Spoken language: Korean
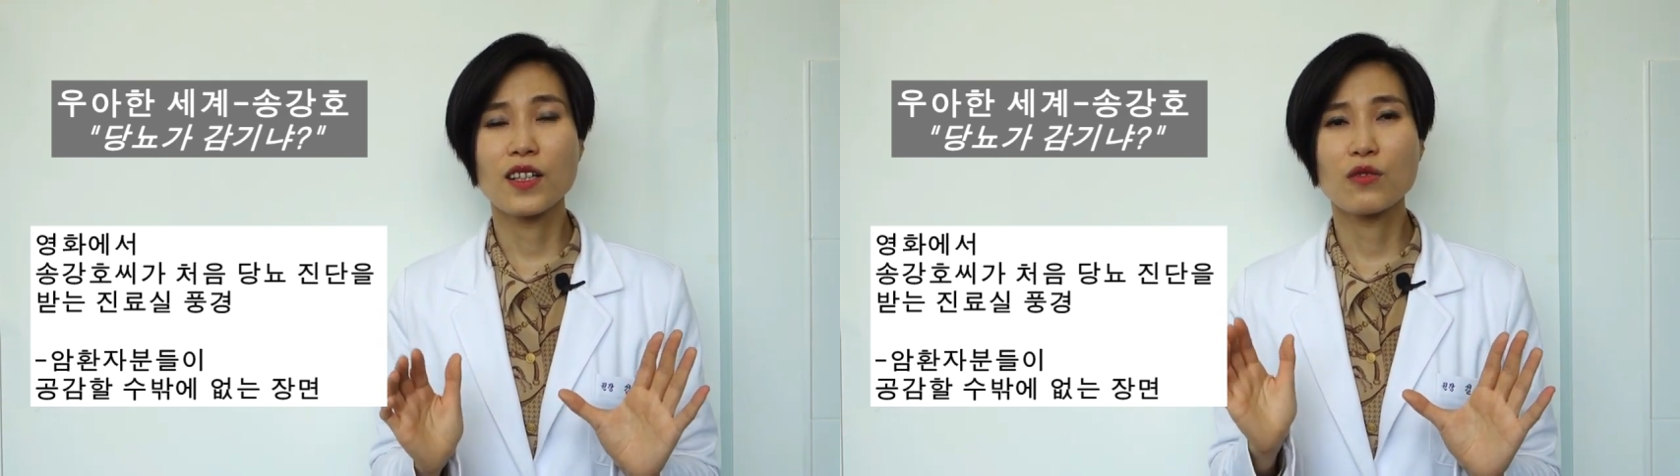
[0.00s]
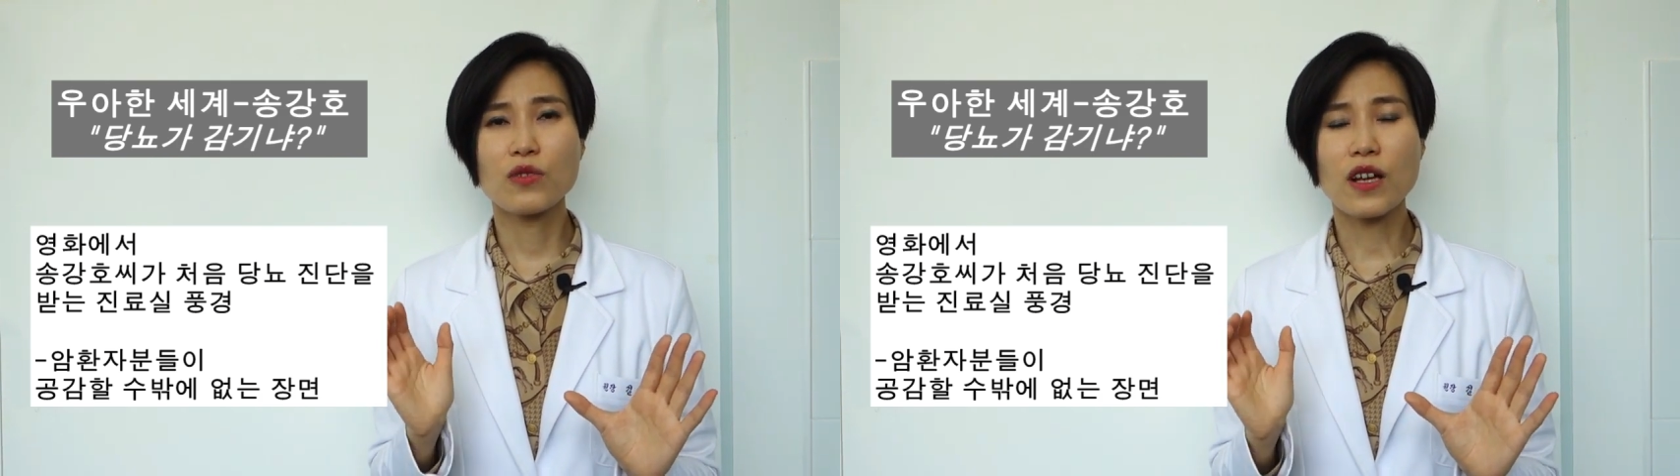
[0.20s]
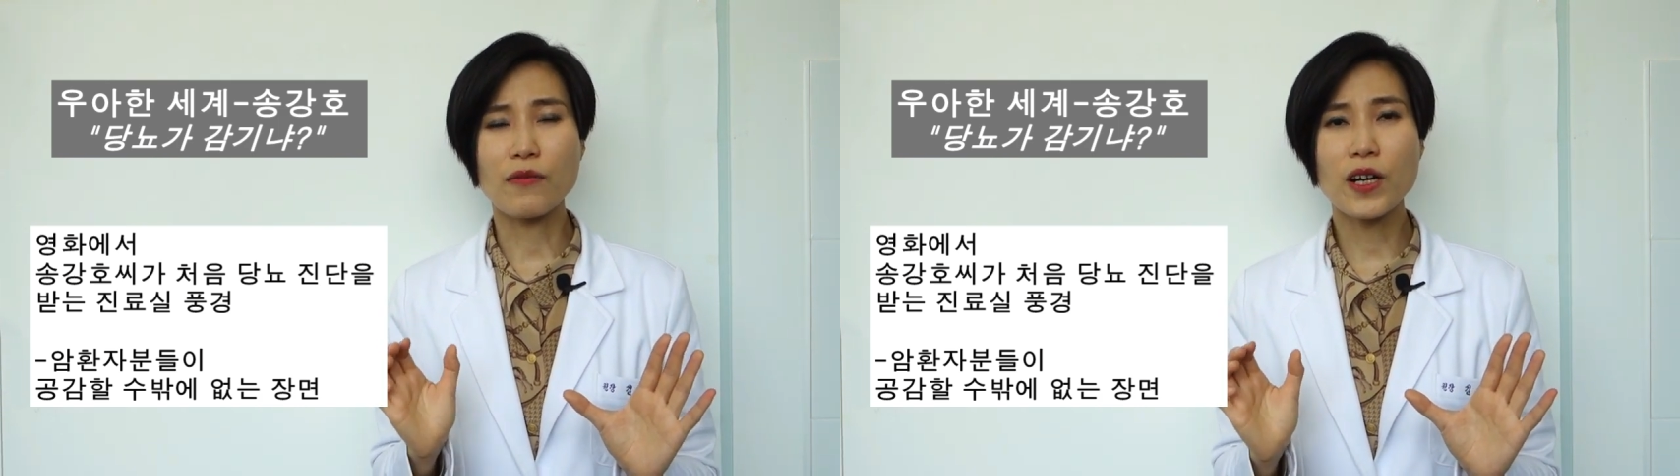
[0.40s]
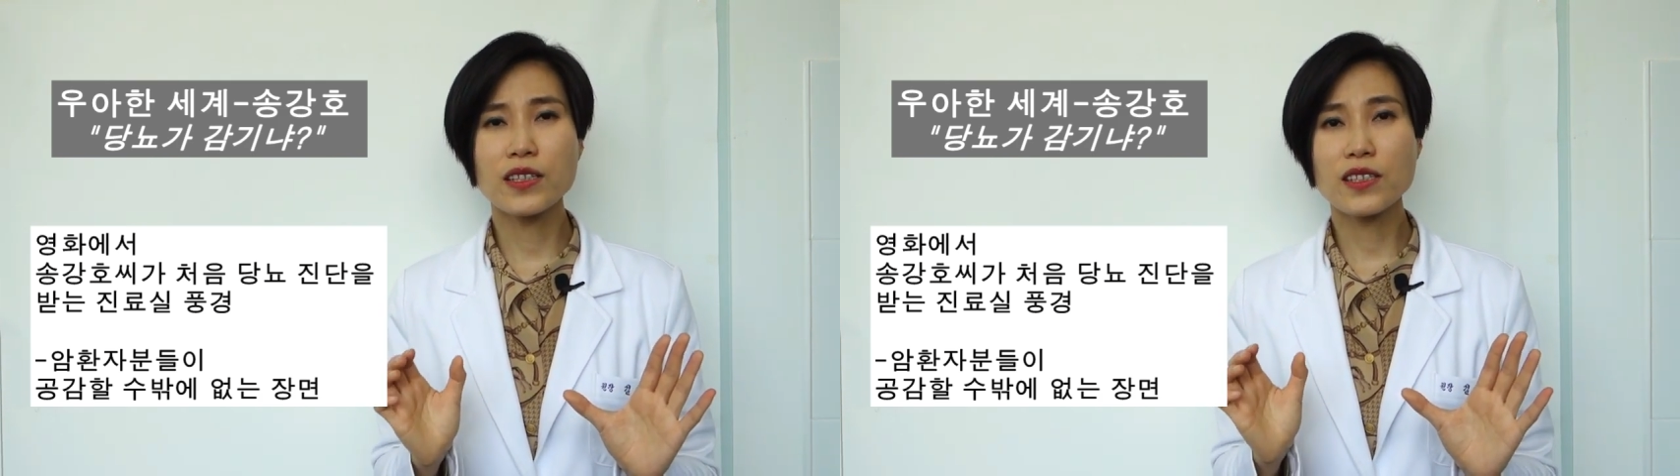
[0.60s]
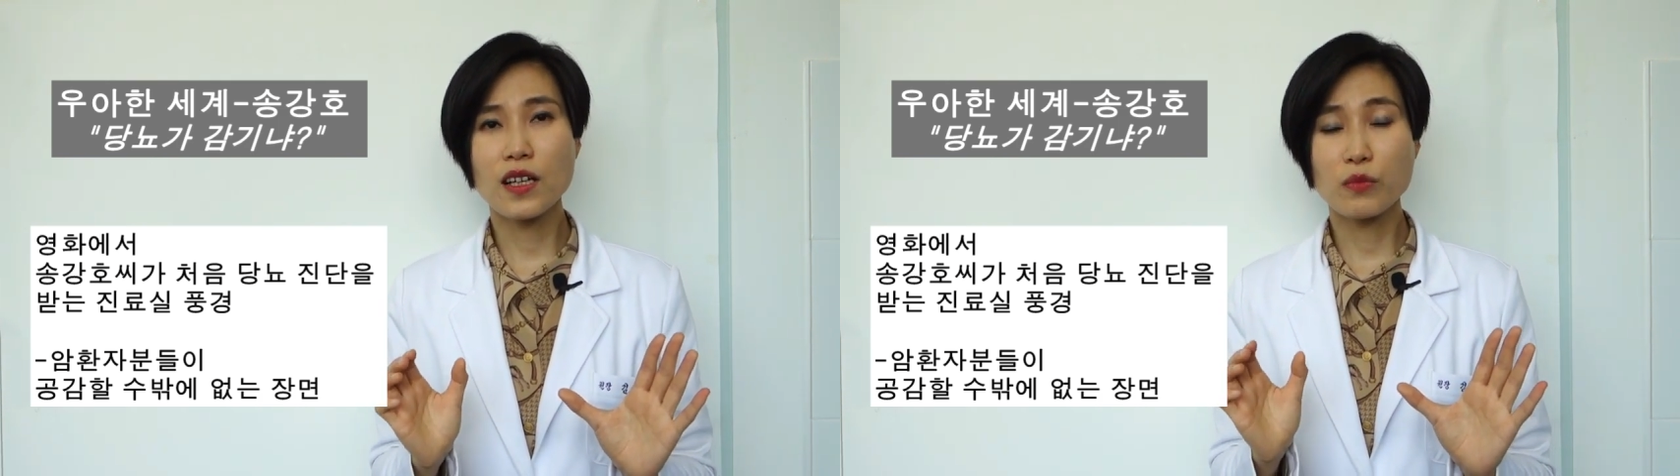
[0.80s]
우리 암
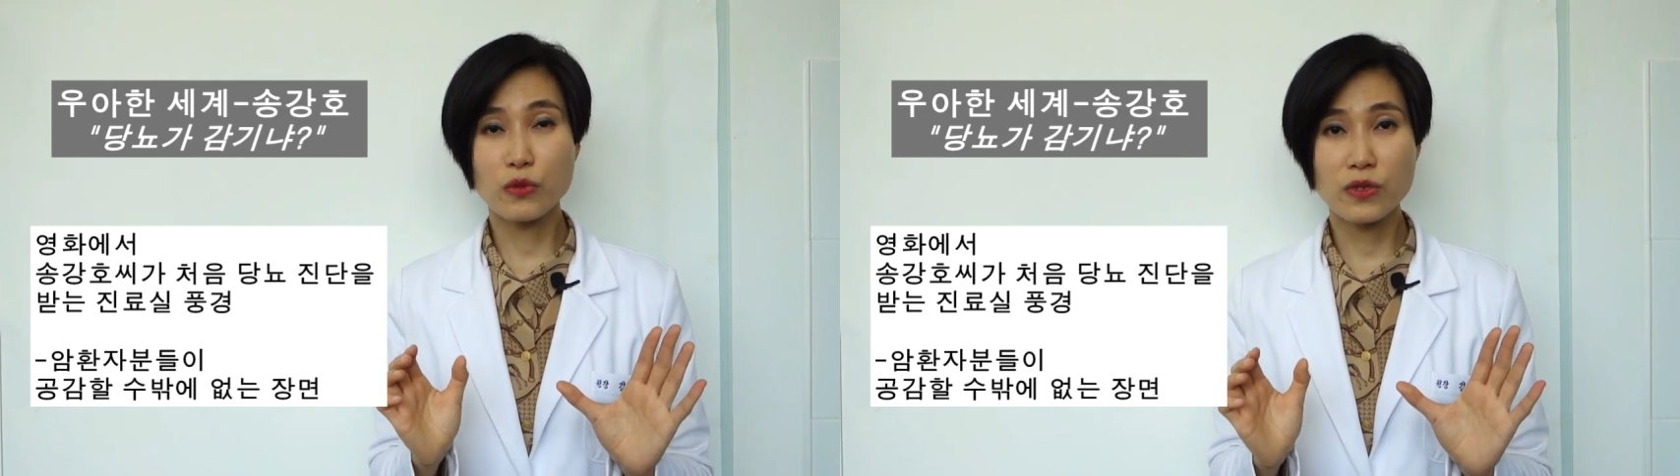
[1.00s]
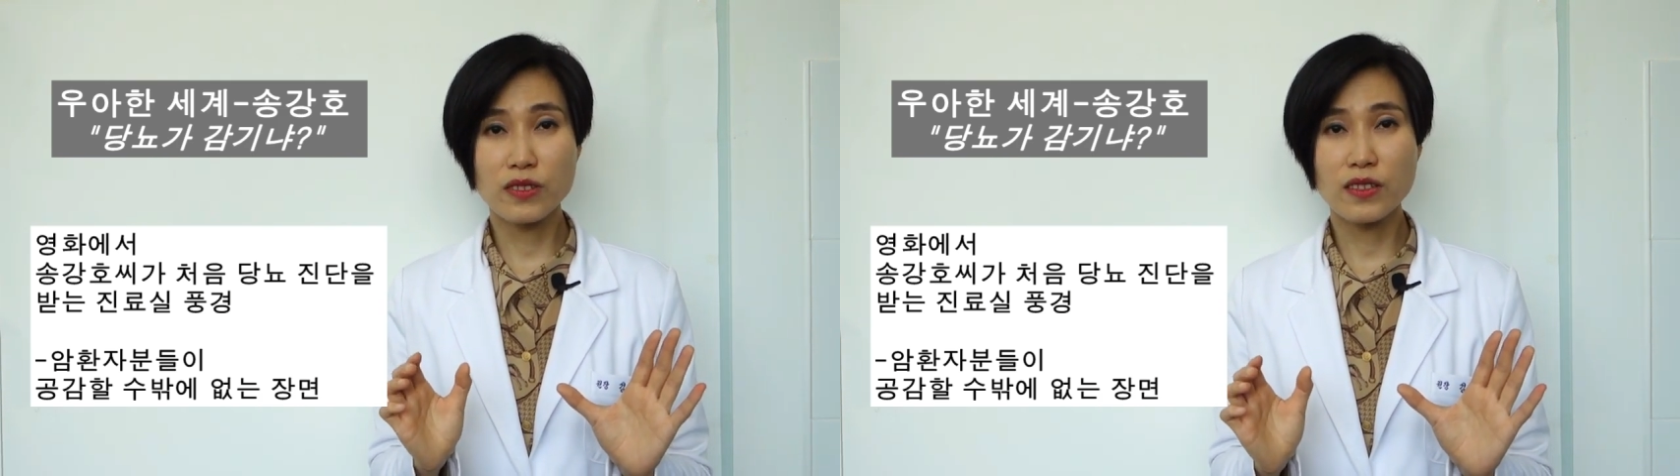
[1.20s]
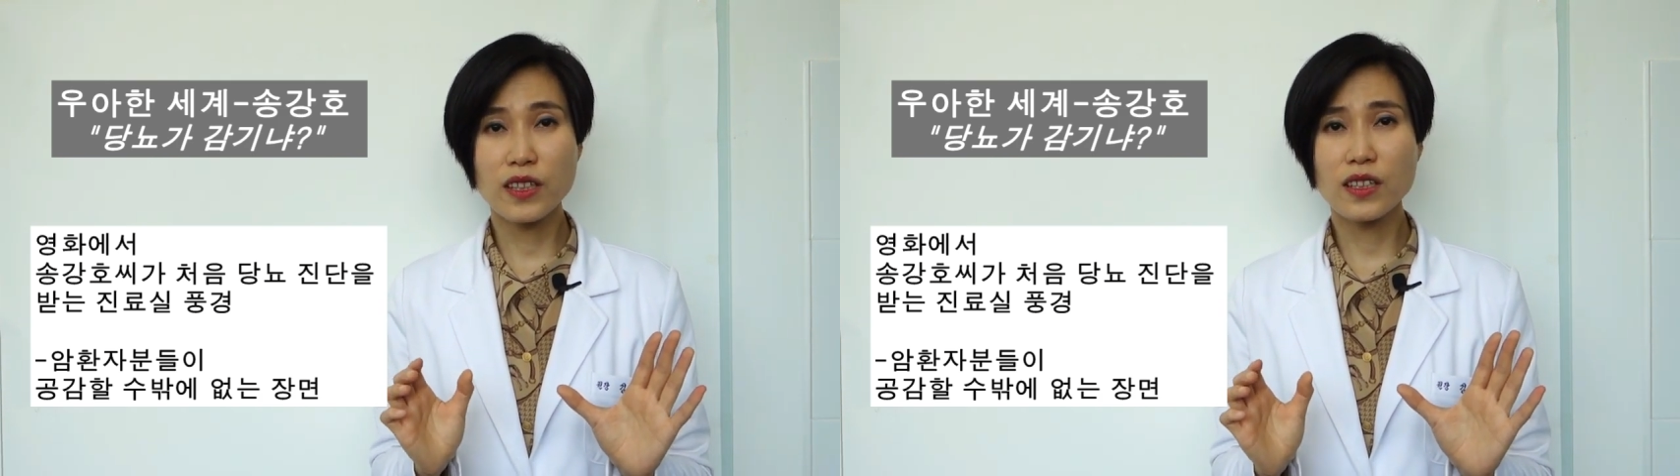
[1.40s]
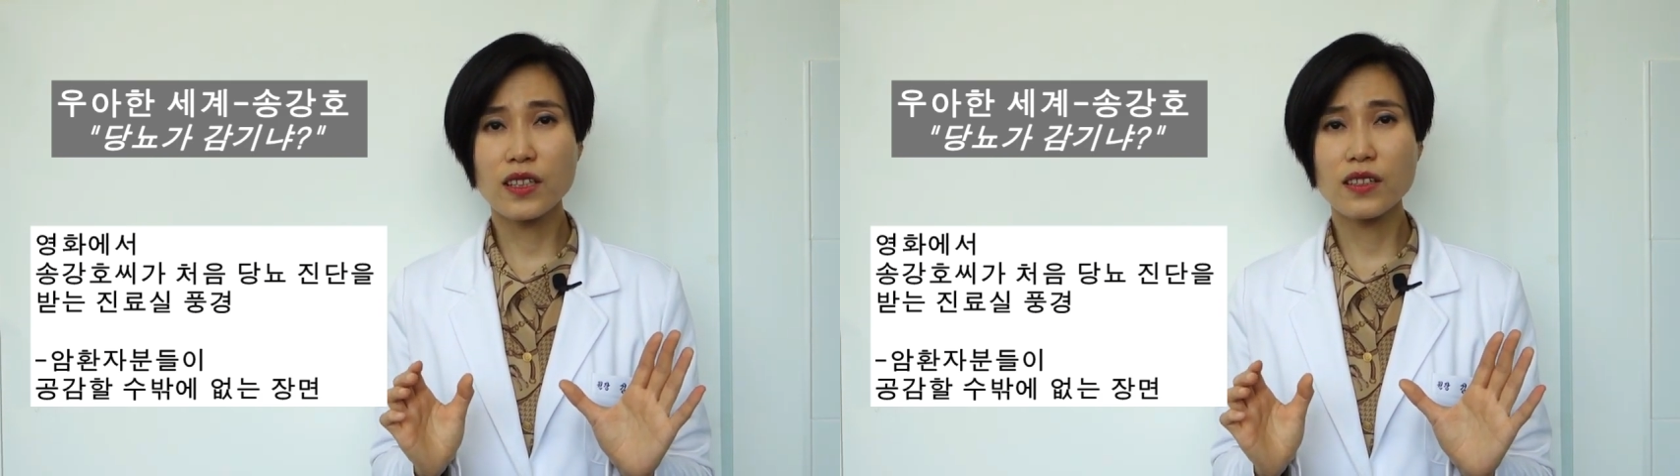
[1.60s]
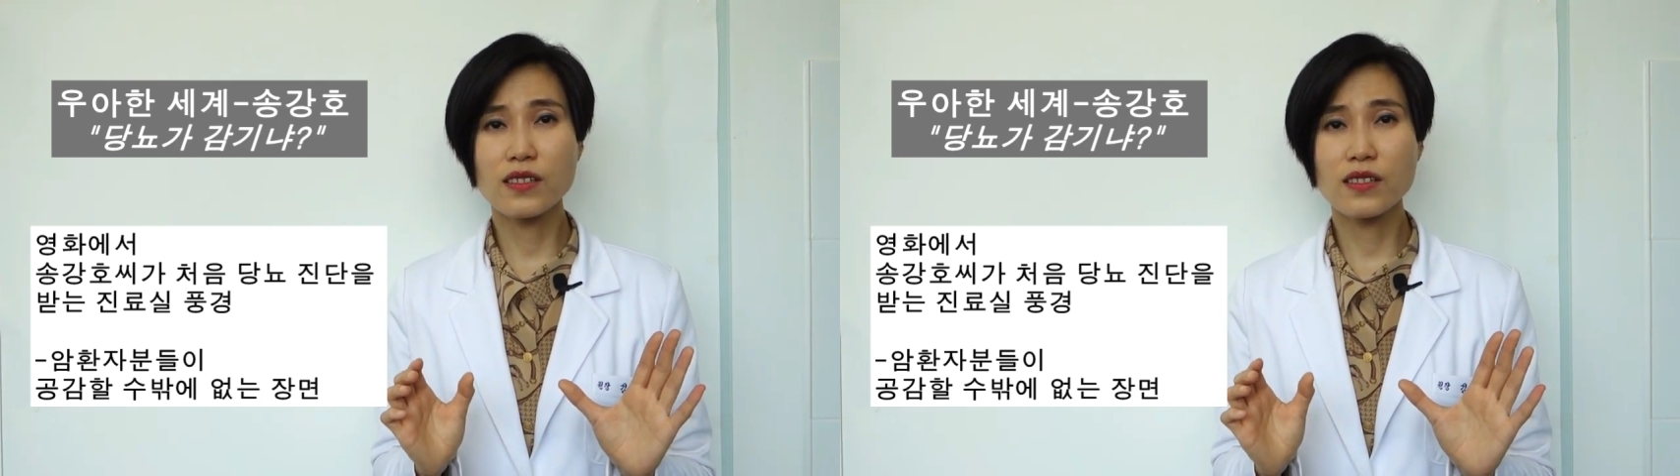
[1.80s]
환자분들이